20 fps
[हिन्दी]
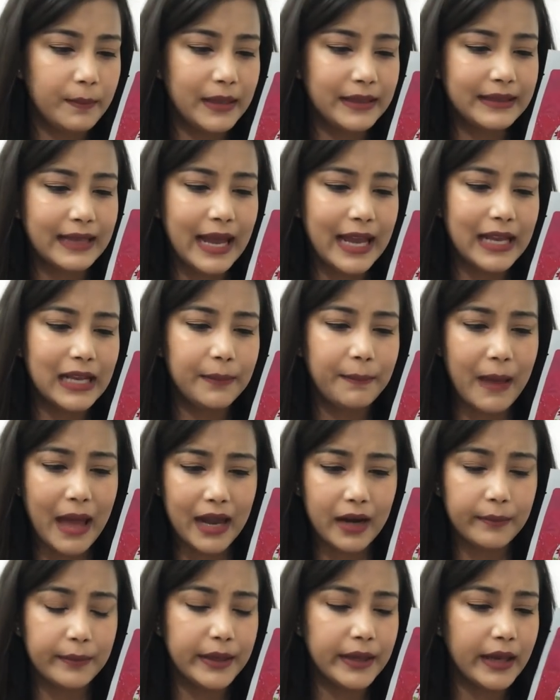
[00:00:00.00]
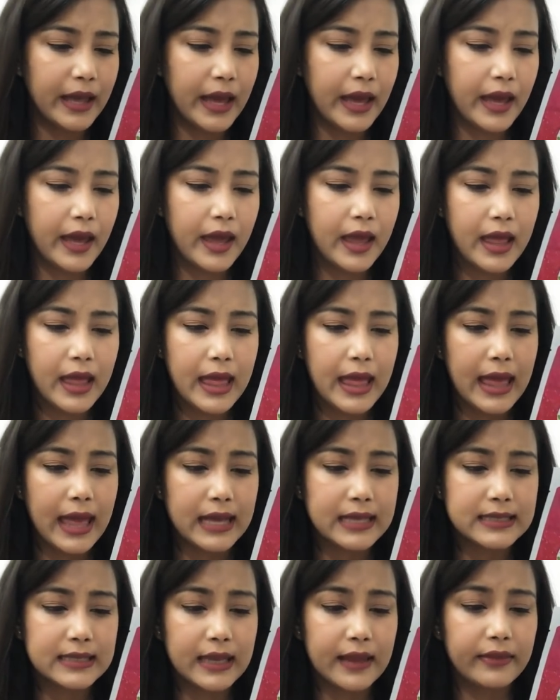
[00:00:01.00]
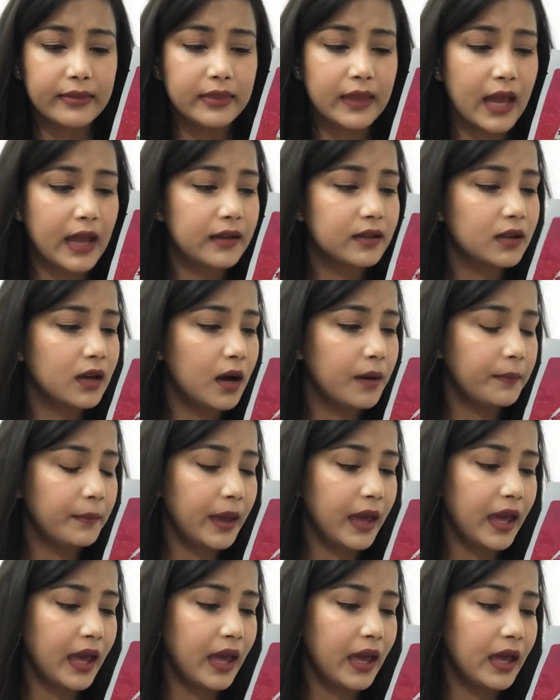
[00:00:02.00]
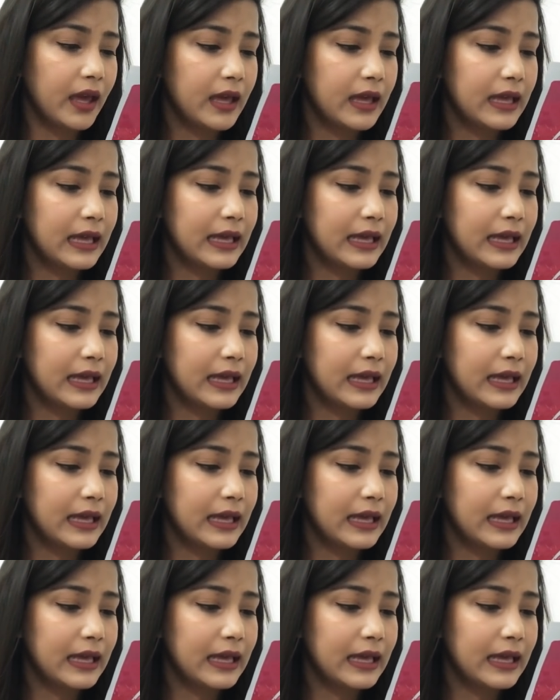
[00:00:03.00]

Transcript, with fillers: मिथाइल पैराबिन है एक्जैंथन गम है